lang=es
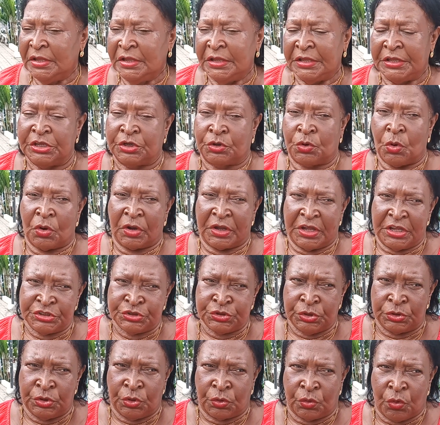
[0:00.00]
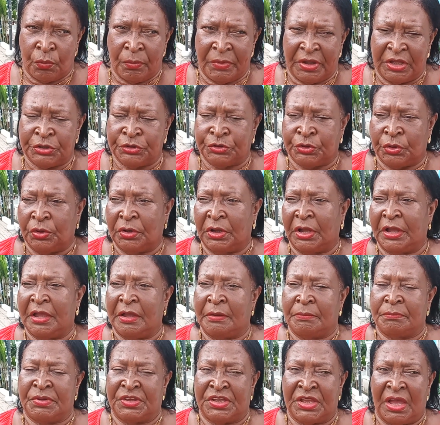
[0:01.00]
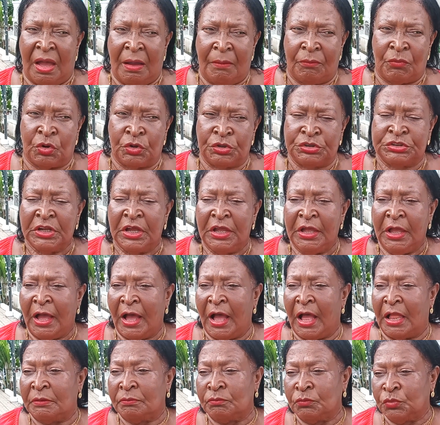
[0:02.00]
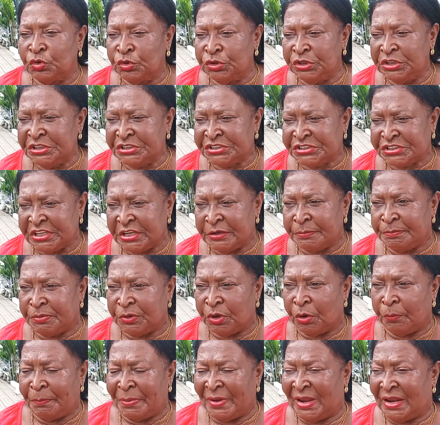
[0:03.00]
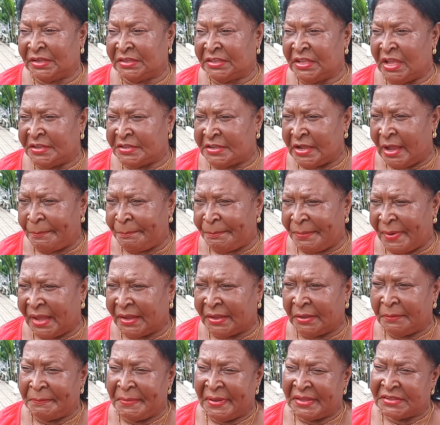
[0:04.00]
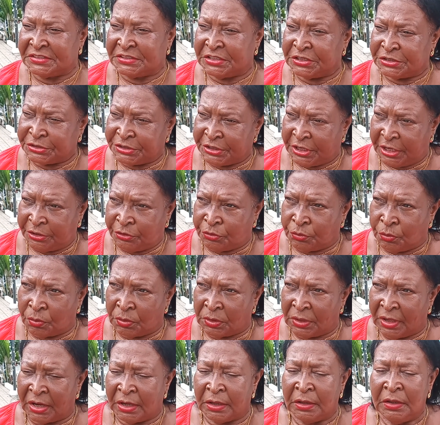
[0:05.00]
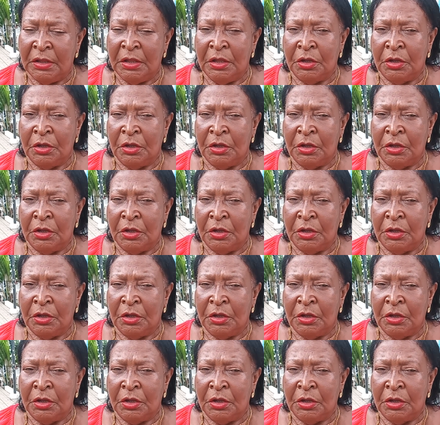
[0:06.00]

y con esos documentos enviamos al municipio para que allá pague 23 dólares.